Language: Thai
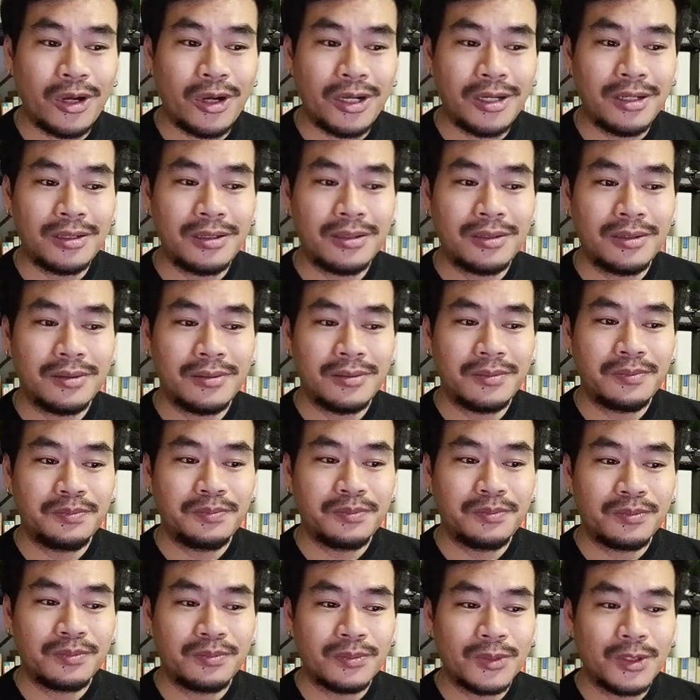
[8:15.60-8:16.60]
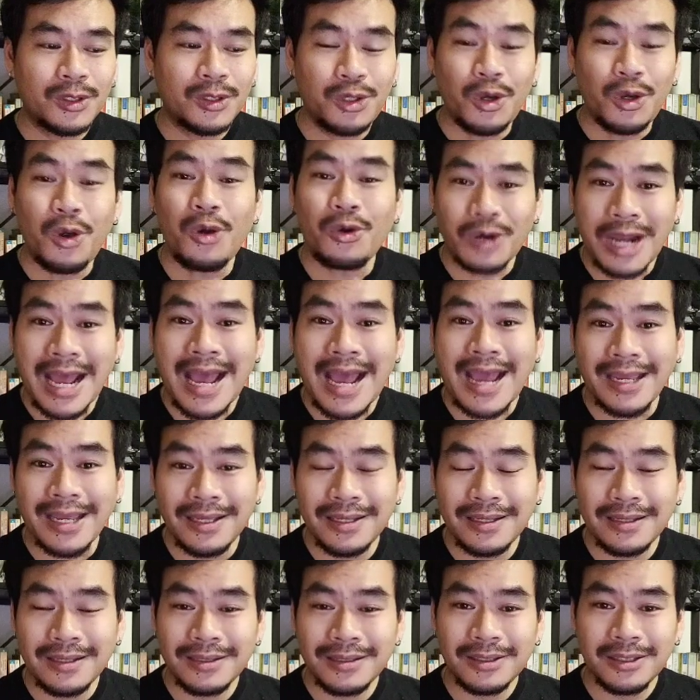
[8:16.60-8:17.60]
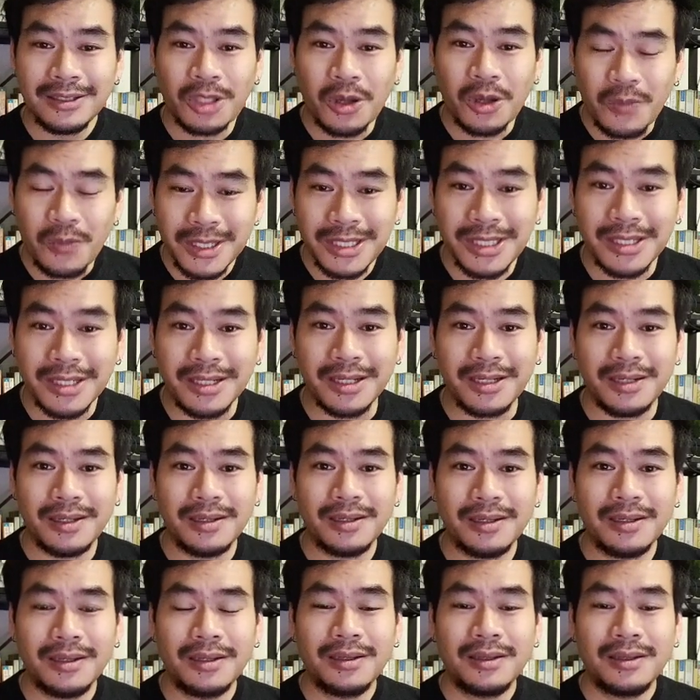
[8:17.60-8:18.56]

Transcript: คนโชคร้ายต้องเผชิญ